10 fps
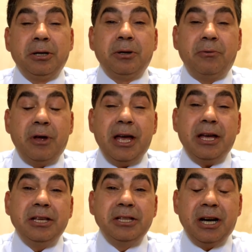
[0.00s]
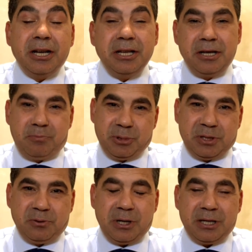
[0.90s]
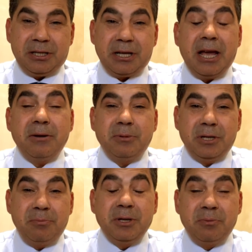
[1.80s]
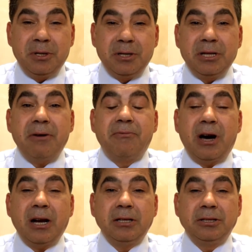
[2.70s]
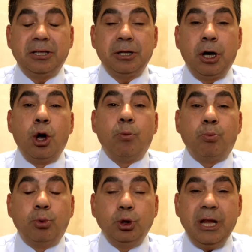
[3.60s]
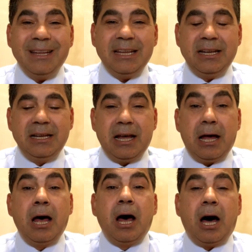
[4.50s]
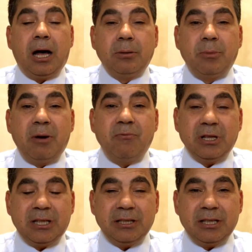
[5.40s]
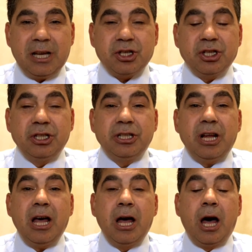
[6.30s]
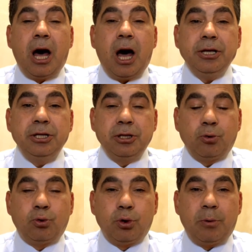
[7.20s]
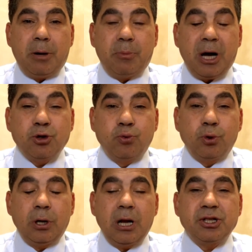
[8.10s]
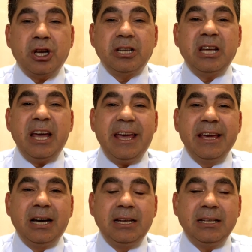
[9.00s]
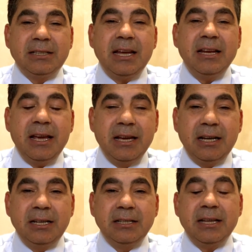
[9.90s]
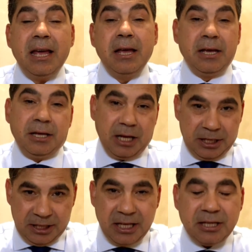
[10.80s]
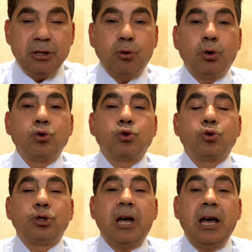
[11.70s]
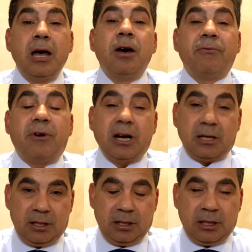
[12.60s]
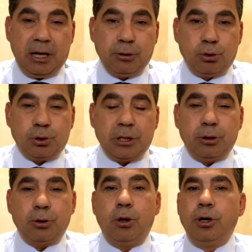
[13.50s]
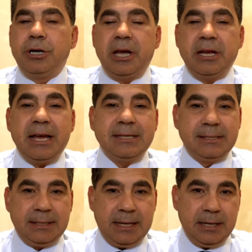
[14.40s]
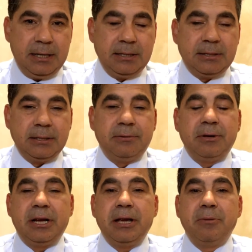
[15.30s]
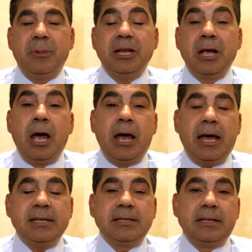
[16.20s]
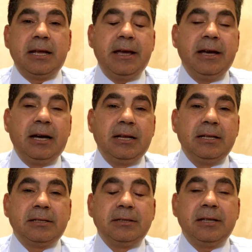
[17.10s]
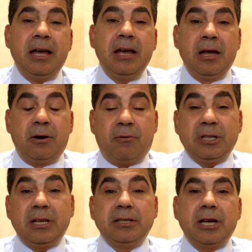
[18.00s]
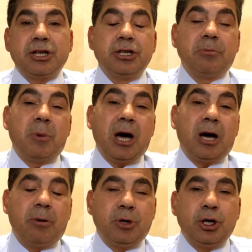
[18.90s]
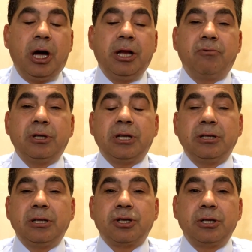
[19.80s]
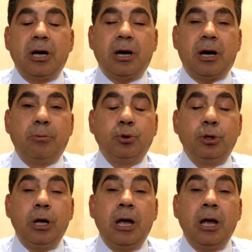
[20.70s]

ve idari yapısı vardır. Her biri birbirinden farklıdır. Bu nedenle Alman vatandaşlığına hangi kuruma başvurulacağı da eyaletten eyalete yani yetki konusunda farklılıklar gösteriyor. Örneğin Hessen eyaletini vereyim ben. Hessen eyaletinde Vatandaşlık makamı yani vatandaşlığa kabulü